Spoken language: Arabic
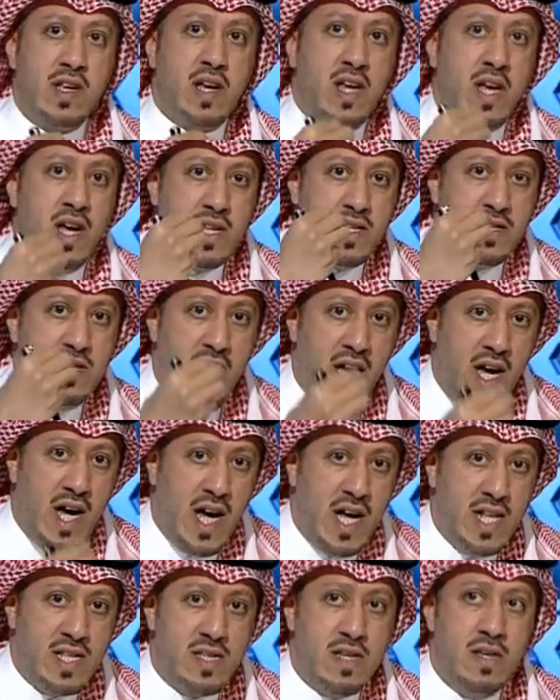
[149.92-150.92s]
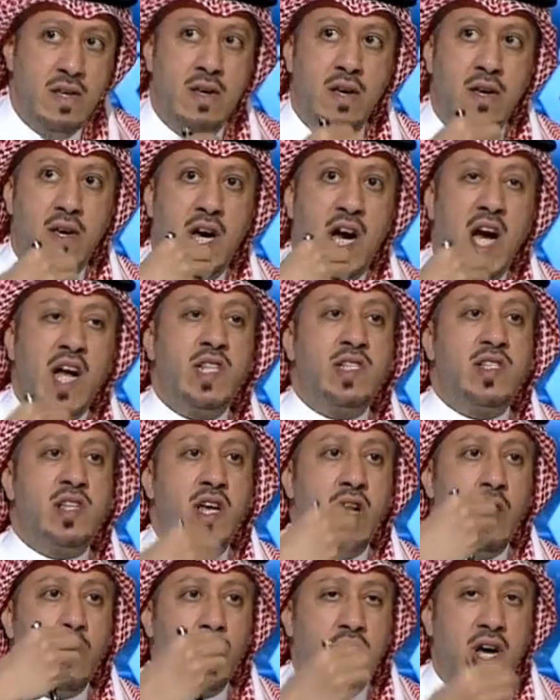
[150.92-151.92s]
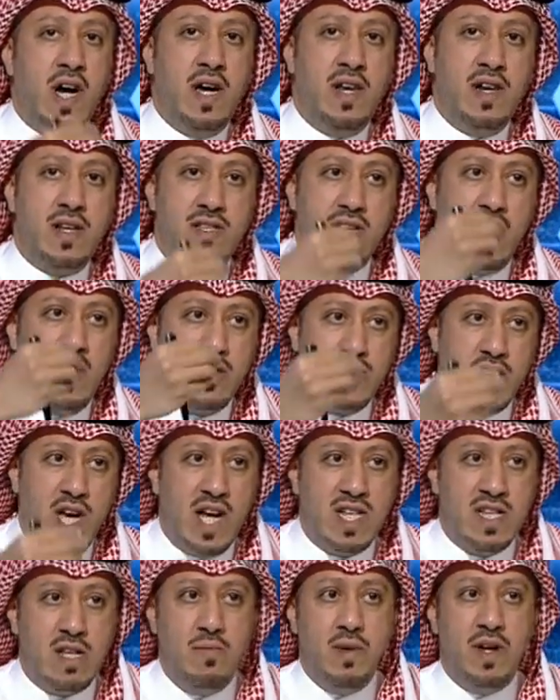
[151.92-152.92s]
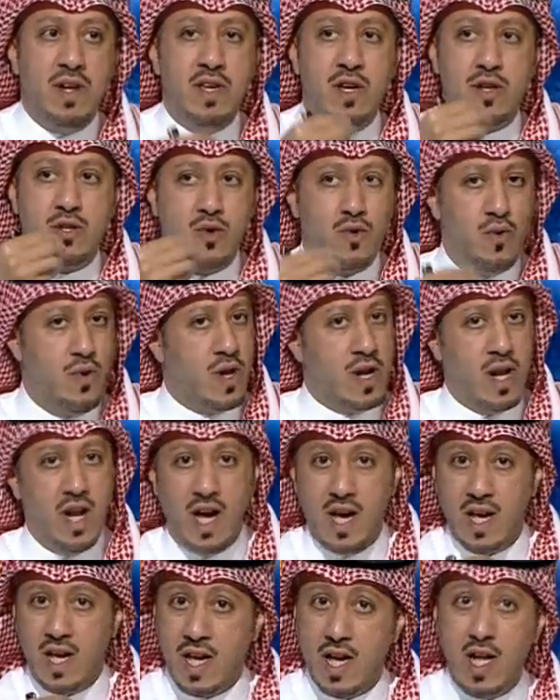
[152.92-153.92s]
كاتحاد حتى لو كانت الجهات المعنية تقول لك لا